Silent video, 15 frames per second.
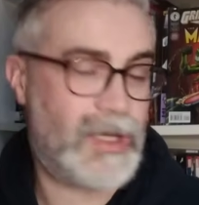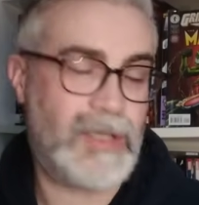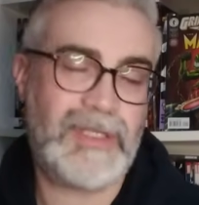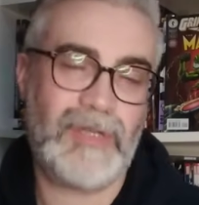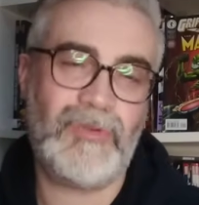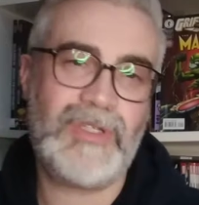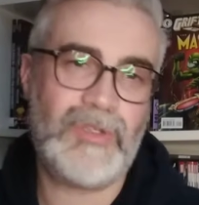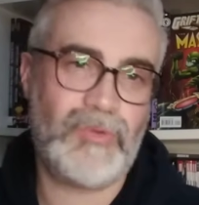
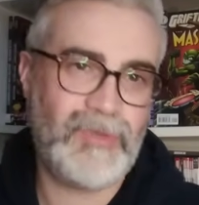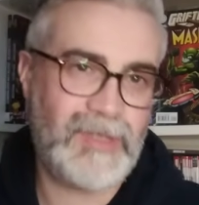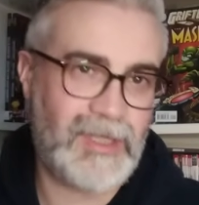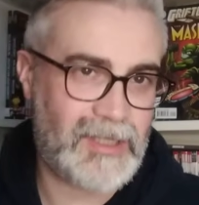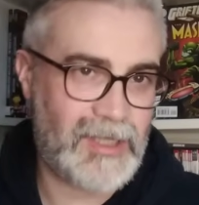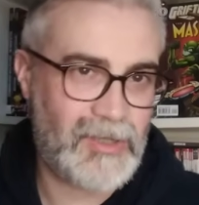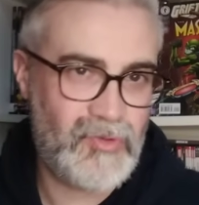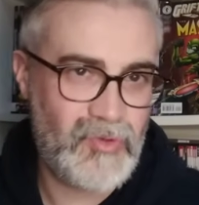Ça, doit sans doute
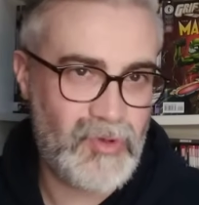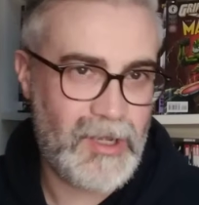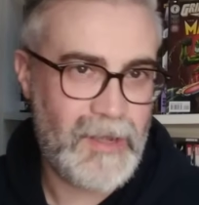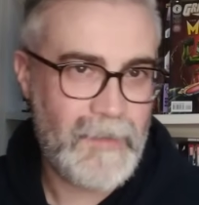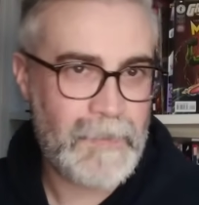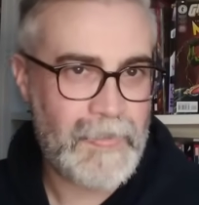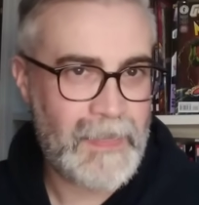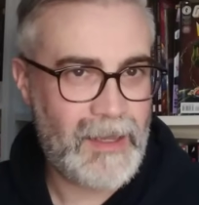être très cool,
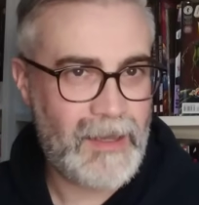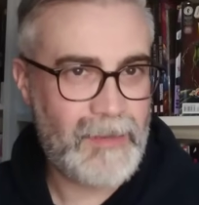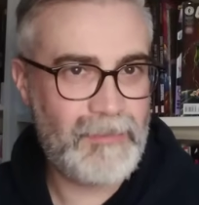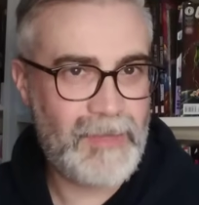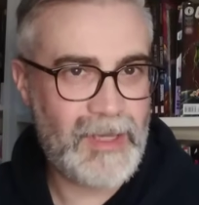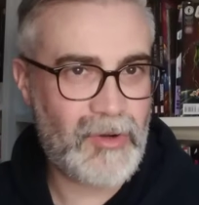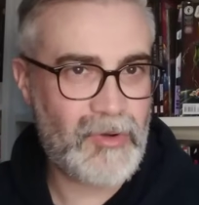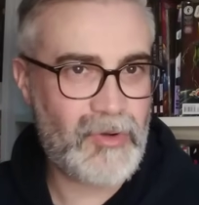
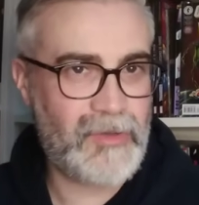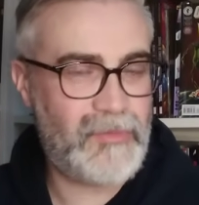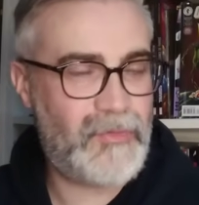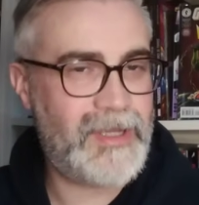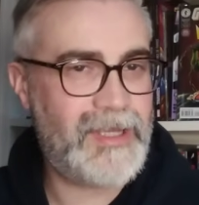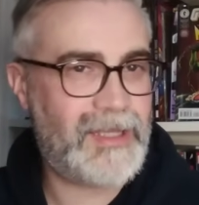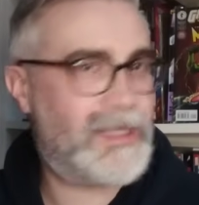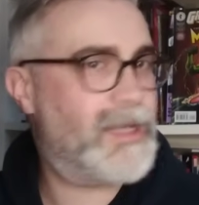mais encore une
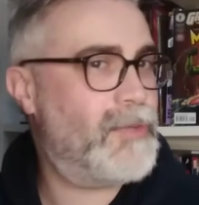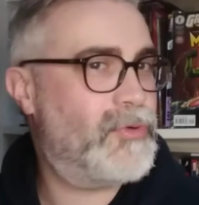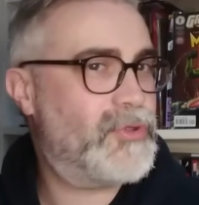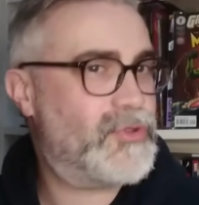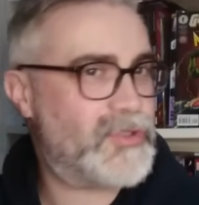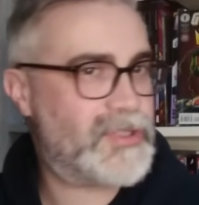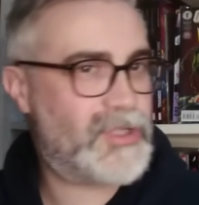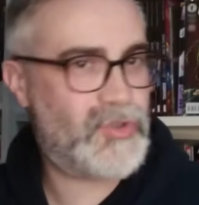fois, il y a très peu
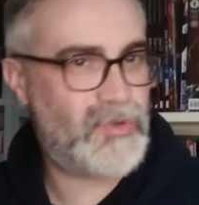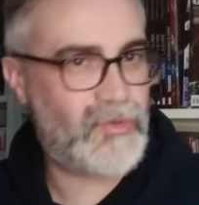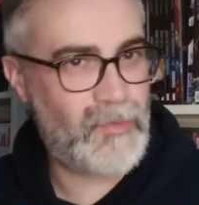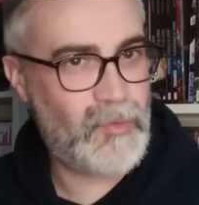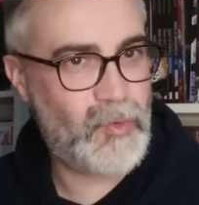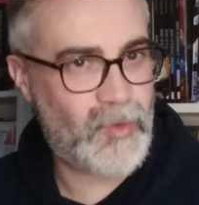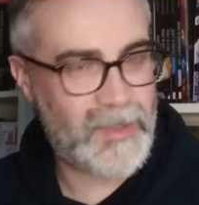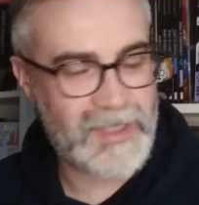de chances qu'un jour
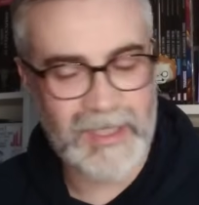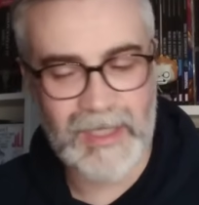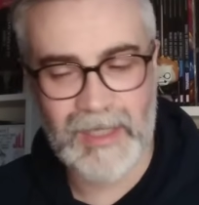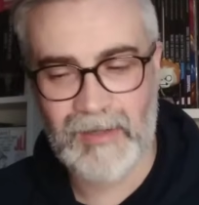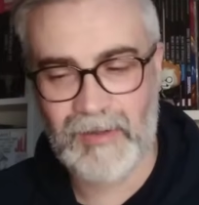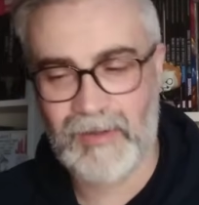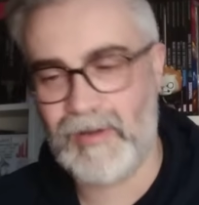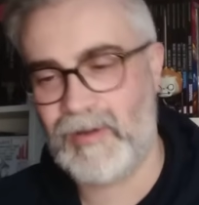vous me
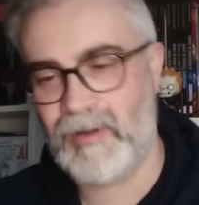croisiez